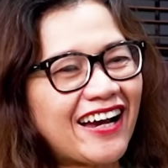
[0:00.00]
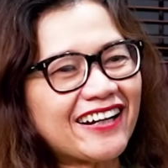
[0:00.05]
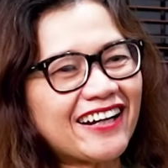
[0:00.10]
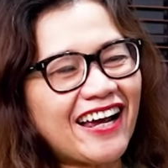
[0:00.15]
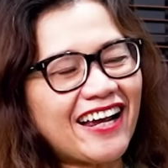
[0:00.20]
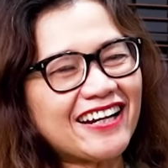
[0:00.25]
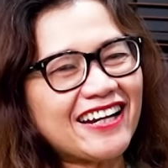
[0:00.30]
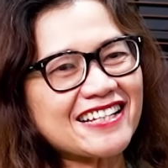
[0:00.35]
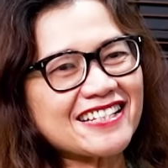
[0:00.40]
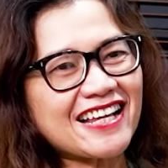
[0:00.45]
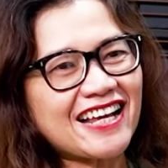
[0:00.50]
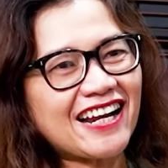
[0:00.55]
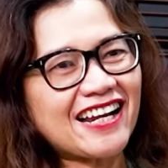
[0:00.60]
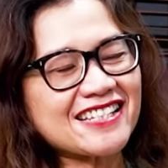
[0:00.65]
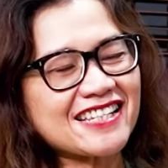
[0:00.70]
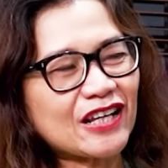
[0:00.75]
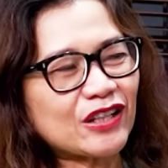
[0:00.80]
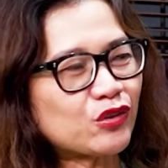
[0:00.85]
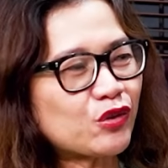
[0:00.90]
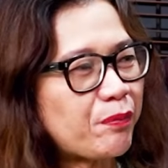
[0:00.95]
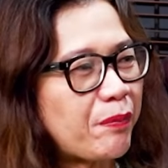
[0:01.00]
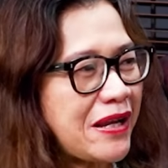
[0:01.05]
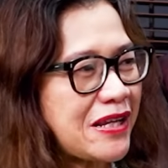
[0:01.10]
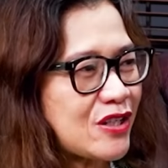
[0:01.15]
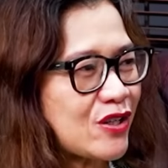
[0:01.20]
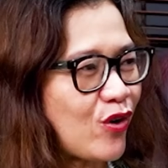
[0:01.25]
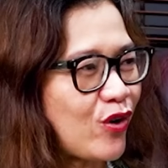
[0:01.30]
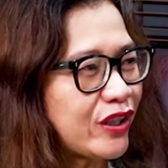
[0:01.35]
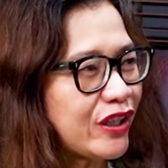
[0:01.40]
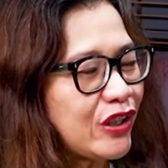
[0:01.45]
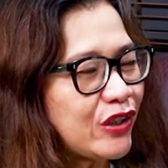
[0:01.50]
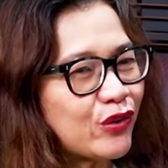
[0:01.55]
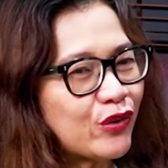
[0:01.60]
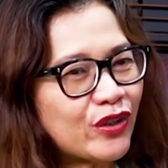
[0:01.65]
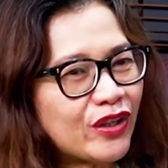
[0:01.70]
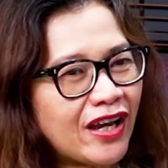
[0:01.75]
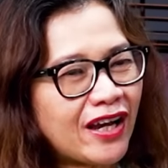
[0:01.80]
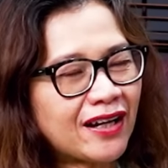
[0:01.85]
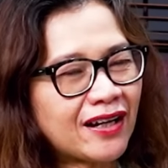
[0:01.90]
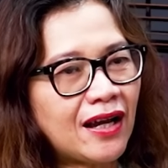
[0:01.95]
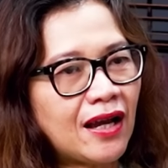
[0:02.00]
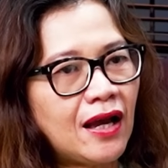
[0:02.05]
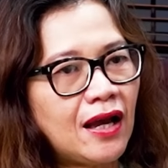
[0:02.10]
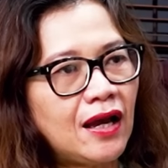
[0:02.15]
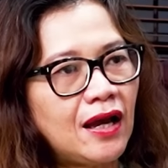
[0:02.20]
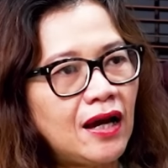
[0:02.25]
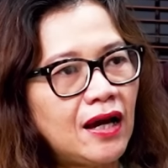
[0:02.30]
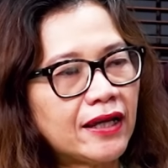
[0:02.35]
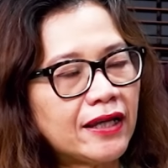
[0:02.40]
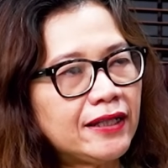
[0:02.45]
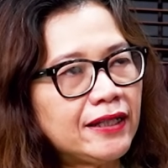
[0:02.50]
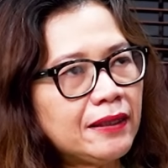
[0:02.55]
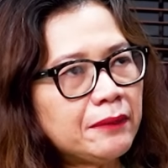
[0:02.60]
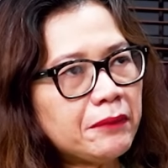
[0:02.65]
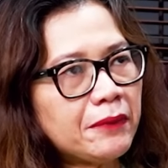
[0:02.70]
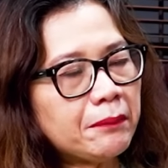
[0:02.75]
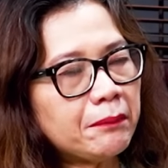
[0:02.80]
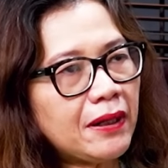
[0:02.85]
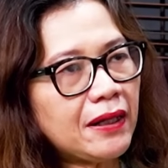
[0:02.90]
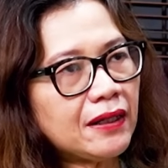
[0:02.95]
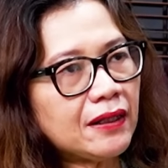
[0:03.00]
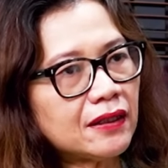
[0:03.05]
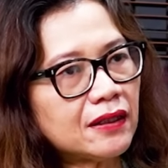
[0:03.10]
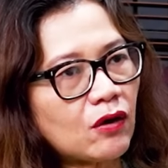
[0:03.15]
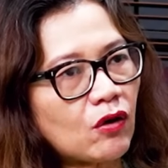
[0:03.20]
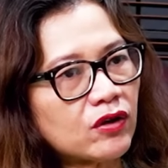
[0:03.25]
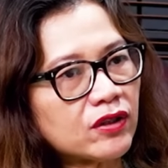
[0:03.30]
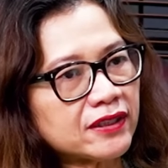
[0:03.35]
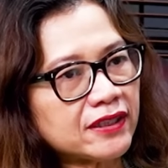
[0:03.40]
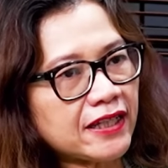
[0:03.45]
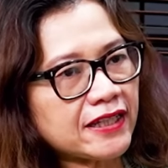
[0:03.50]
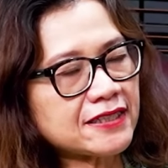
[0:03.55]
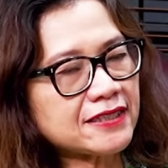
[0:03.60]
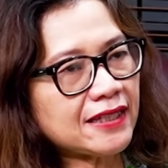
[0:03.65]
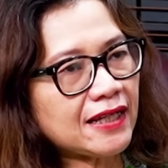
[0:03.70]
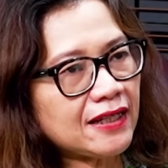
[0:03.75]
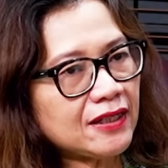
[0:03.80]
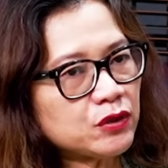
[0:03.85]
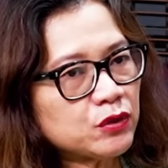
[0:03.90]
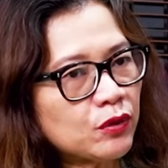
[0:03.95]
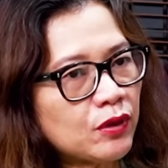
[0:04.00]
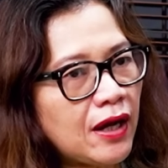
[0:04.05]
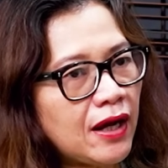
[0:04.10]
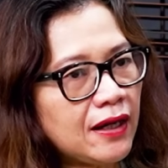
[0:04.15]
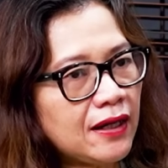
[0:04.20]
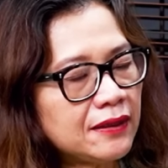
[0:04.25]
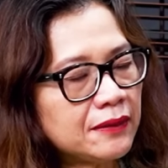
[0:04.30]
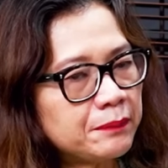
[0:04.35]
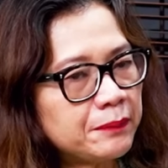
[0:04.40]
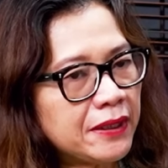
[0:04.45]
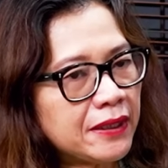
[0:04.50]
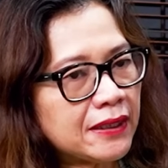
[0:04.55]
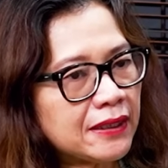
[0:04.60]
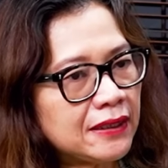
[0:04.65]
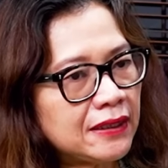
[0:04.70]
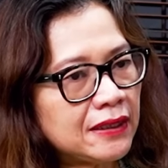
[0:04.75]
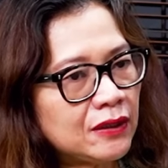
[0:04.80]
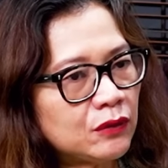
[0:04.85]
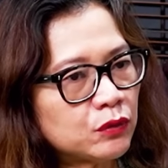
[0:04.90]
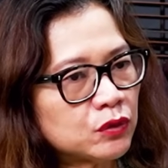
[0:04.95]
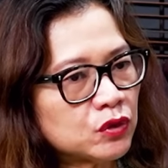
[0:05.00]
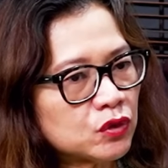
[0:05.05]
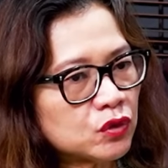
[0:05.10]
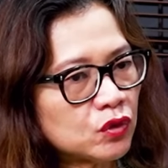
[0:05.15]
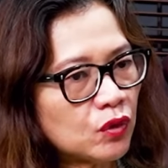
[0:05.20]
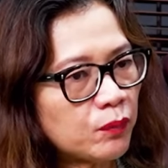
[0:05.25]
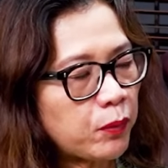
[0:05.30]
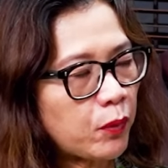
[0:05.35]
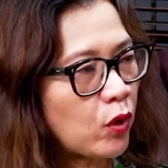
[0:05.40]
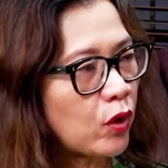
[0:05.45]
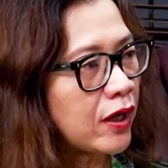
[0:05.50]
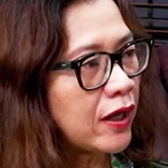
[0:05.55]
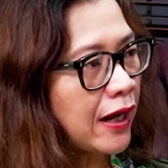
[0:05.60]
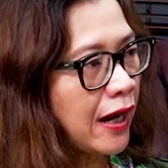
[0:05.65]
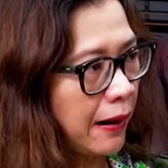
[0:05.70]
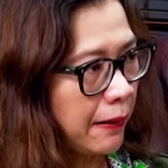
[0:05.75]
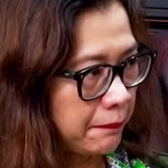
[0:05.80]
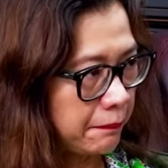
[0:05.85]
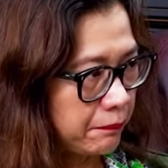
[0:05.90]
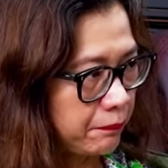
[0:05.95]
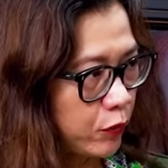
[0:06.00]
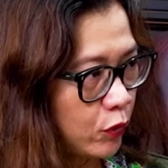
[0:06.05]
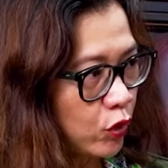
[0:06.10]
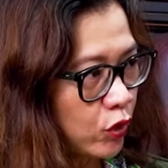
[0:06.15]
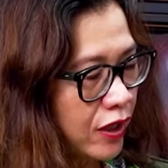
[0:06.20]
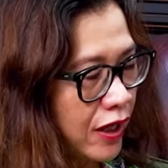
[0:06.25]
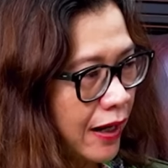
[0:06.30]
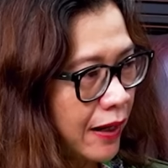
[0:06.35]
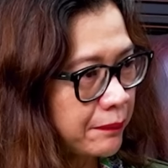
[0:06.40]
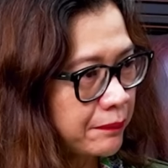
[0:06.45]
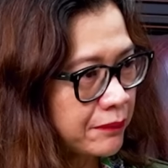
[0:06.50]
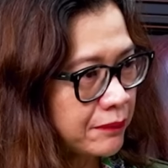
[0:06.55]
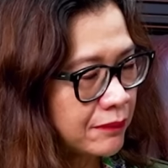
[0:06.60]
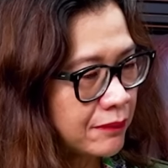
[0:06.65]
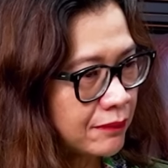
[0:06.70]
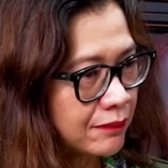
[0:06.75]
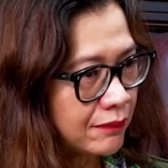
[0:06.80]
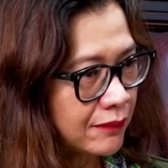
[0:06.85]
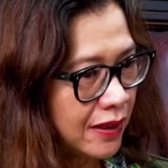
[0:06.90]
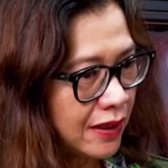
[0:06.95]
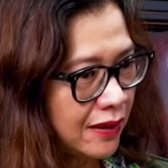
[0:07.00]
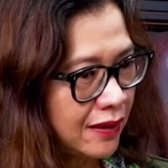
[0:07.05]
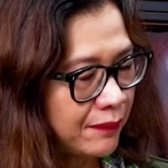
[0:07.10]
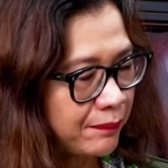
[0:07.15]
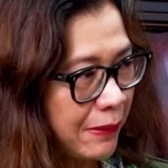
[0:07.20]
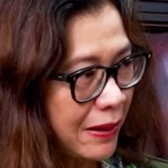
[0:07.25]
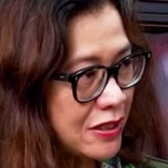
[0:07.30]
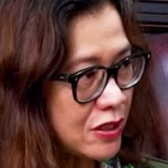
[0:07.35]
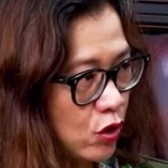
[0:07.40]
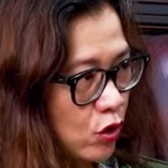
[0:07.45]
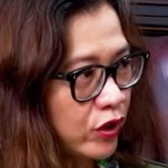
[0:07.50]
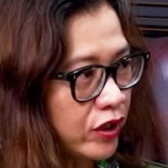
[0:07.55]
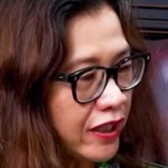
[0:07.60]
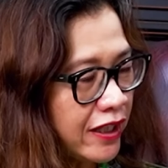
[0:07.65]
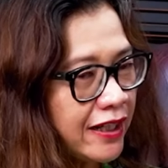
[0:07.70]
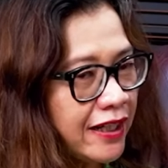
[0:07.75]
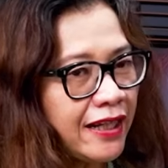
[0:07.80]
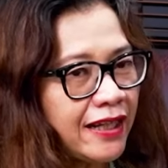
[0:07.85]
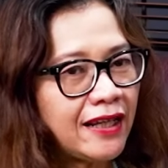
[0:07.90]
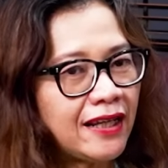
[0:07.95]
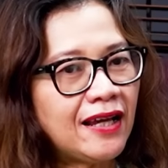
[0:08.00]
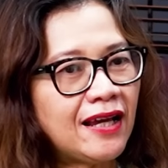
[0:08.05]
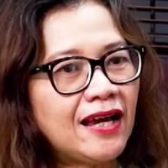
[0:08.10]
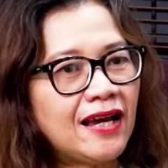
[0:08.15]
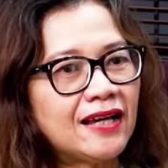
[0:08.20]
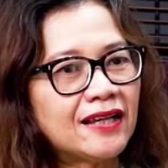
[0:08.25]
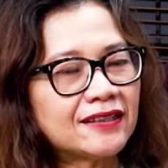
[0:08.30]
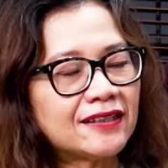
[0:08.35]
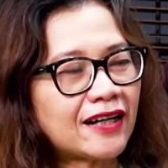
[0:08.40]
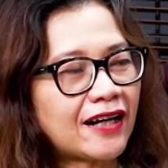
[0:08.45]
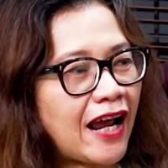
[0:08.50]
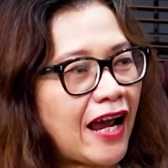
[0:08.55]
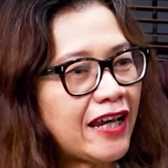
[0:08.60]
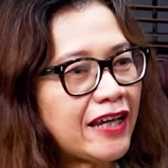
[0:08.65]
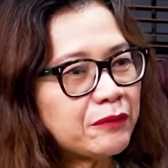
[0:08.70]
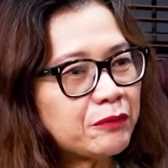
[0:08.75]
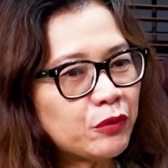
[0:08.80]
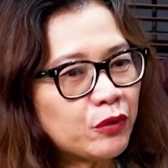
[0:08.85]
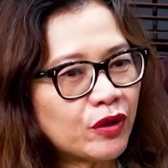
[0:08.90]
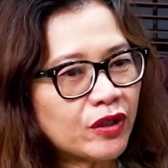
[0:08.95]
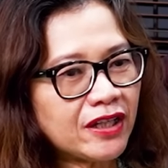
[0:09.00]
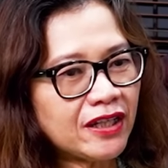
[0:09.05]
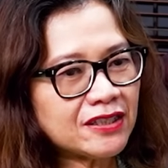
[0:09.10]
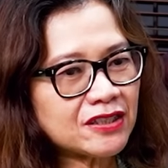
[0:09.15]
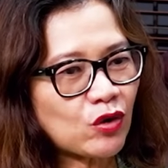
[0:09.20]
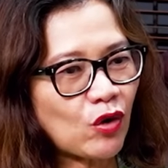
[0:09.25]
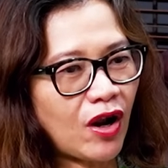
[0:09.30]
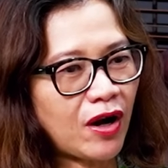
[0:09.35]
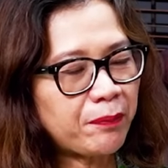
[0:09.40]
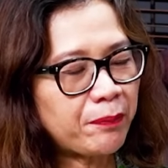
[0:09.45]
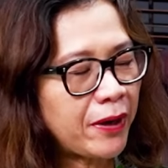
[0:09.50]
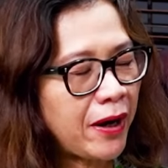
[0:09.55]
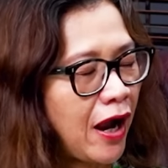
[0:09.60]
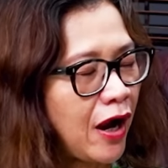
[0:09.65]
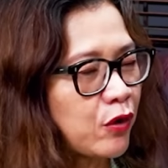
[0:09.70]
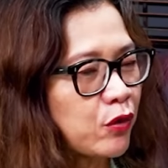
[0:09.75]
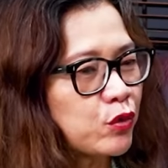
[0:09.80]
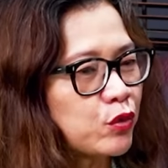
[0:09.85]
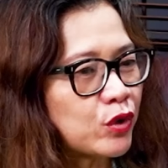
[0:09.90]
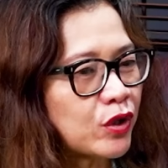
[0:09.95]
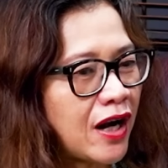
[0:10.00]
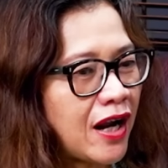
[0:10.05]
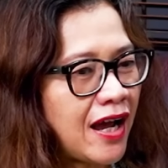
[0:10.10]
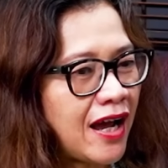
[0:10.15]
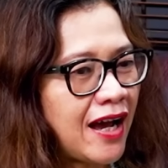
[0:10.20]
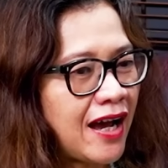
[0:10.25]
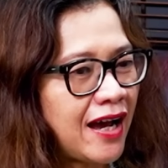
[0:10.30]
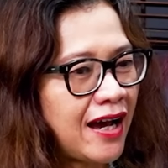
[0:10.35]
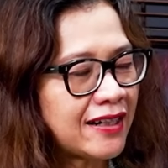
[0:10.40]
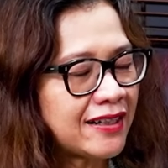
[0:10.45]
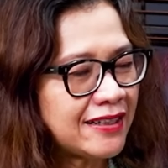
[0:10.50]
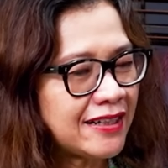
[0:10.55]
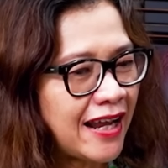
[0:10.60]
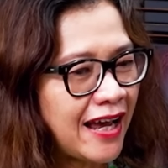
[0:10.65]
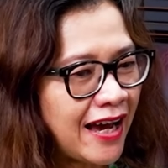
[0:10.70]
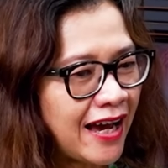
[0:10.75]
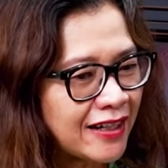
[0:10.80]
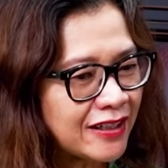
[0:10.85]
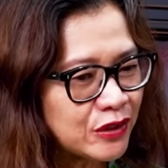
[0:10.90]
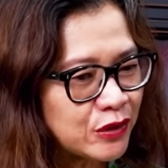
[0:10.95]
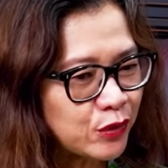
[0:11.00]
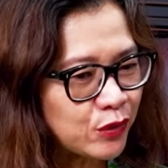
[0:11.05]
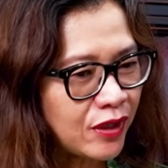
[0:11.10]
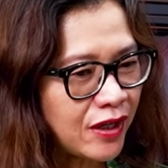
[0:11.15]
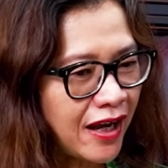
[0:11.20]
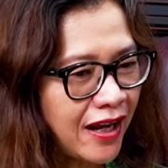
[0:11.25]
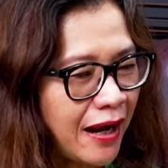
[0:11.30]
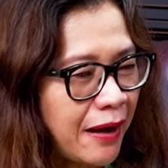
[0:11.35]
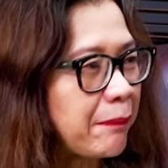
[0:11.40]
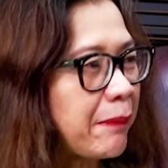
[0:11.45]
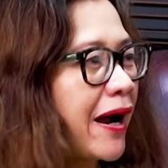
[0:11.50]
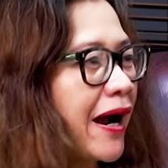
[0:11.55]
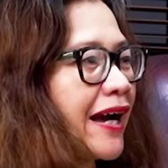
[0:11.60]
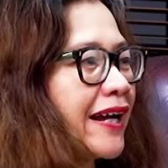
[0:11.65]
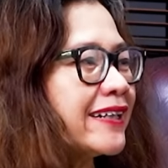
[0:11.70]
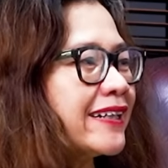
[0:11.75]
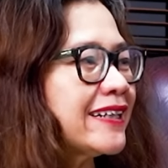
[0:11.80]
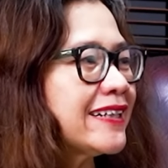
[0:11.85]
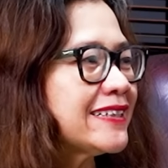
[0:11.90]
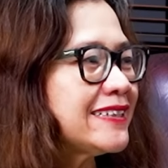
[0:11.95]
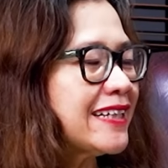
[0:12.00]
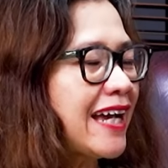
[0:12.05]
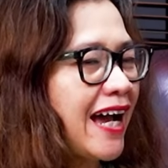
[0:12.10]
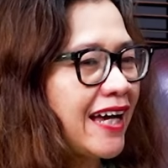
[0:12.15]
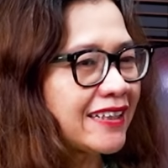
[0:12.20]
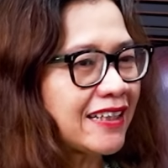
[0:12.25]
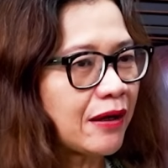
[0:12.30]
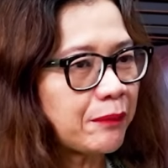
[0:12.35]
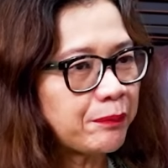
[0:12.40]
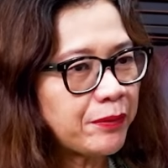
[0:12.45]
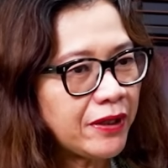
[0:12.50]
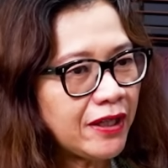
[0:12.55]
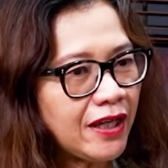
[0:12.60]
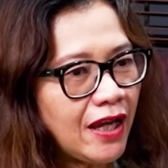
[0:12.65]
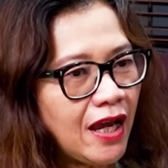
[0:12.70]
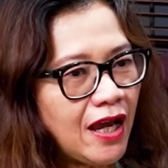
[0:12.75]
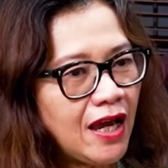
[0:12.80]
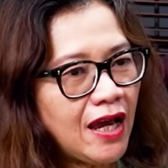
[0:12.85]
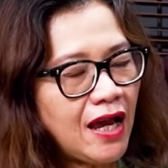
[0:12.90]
Karena ada salah satu paslon gitu yang ini memang konteksnya juga lebih ke untuk program program uh, paslon ini terkait mungkin soal pengangguran dan juga lapangan kerja. Tapi